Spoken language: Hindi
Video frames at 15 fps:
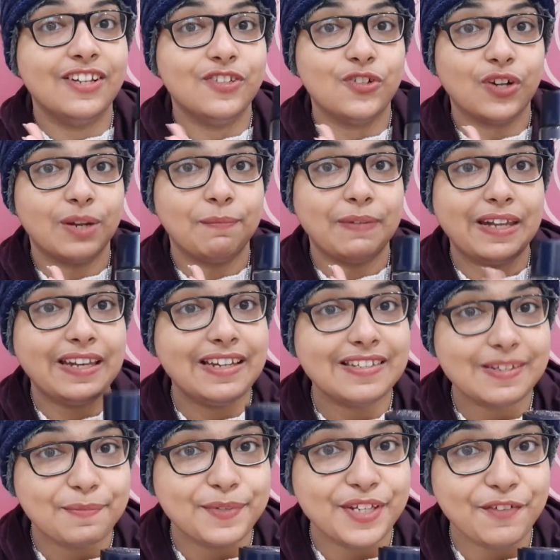जो कि मेरी
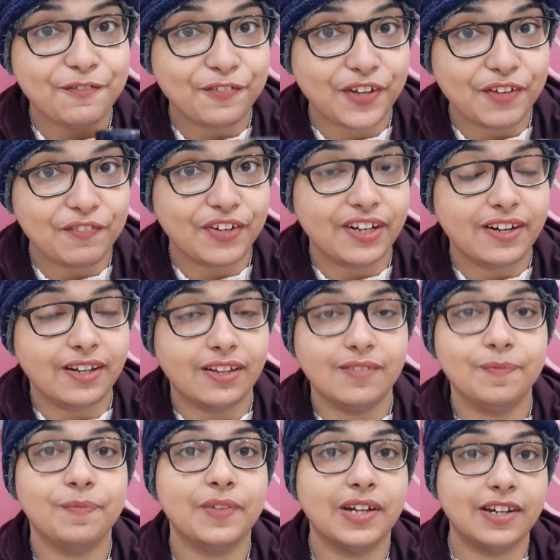सबसे फेवरेट है
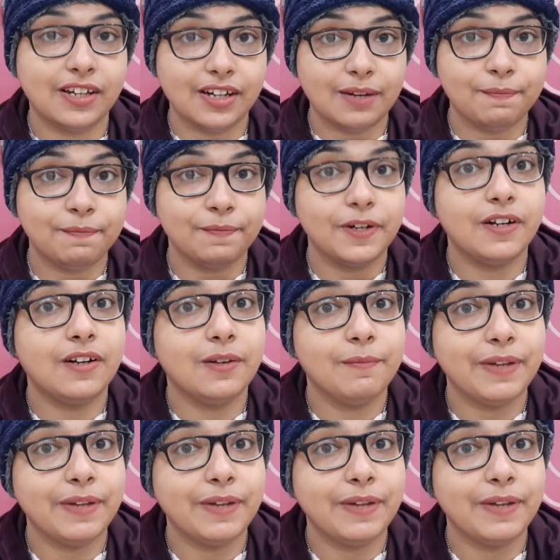अगर आप आ,